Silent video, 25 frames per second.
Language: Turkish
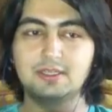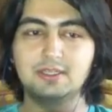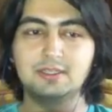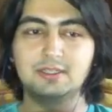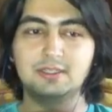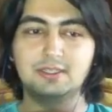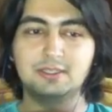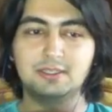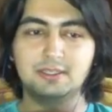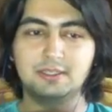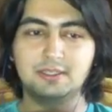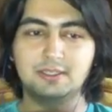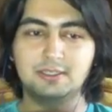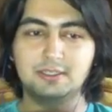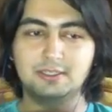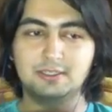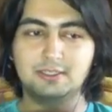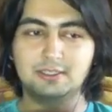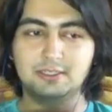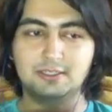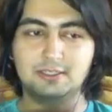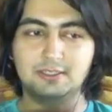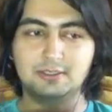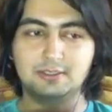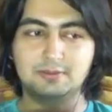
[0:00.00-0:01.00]

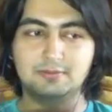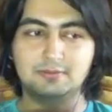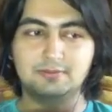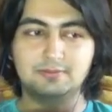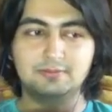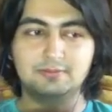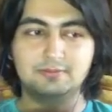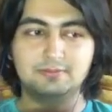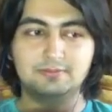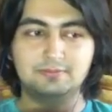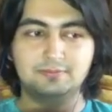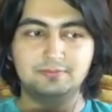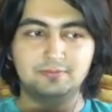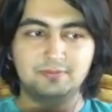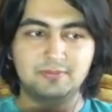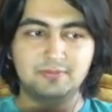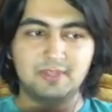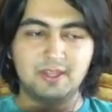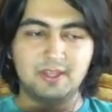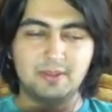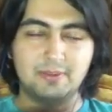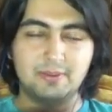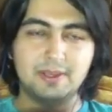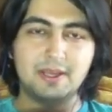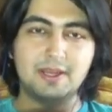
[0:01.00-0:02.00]
Eee
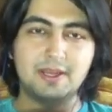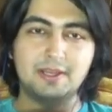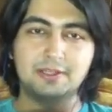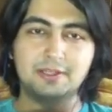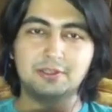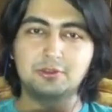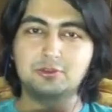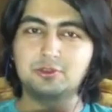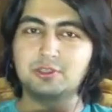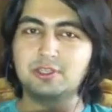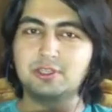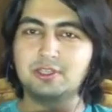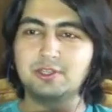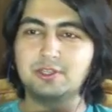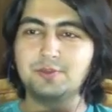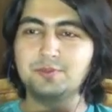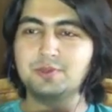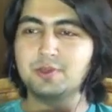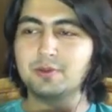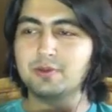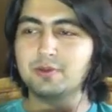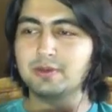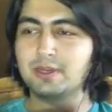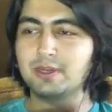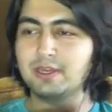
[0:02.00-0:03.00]
Tabi karanlık su dediğim
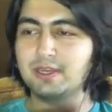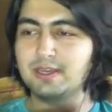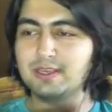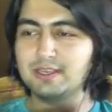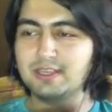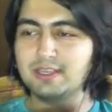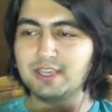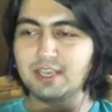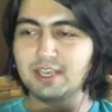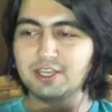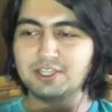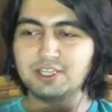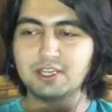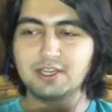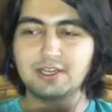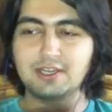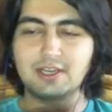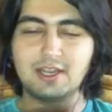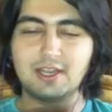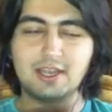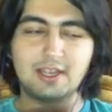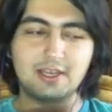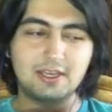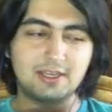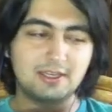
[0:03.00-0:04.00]
zaman hani gece L,
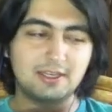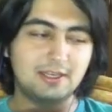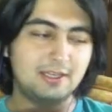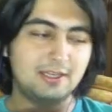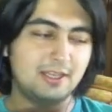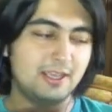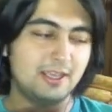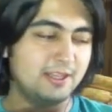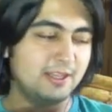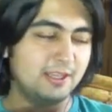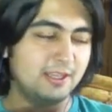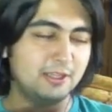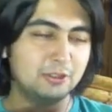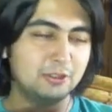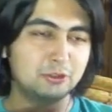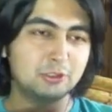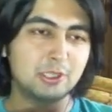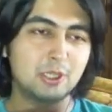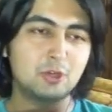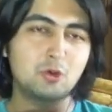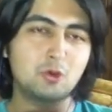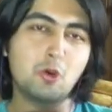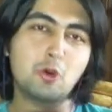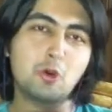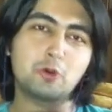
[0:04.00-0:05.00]
L'deki sudan
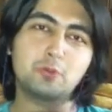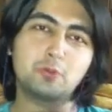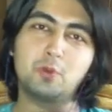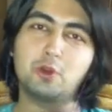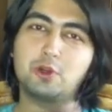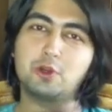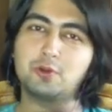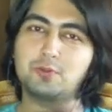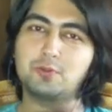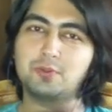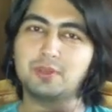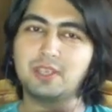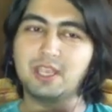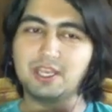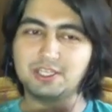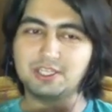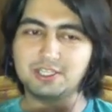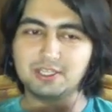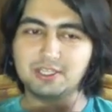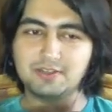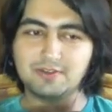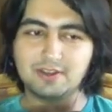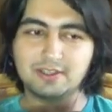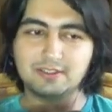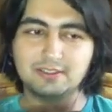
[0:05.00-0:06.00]
korkmuyorum gece
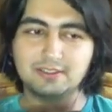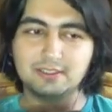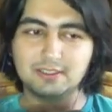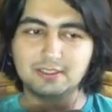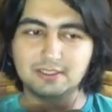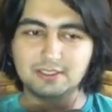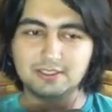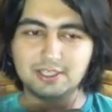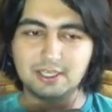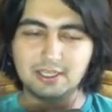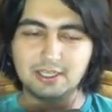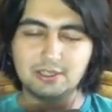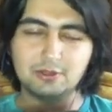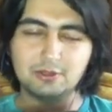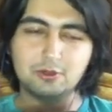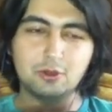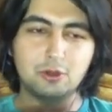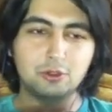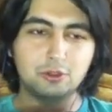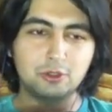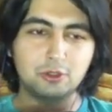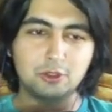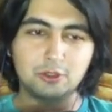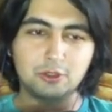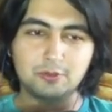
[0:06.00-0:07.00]
vakti. Şeyden
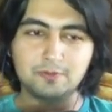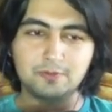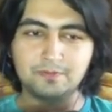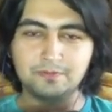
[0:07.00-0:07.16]
korkuyorum.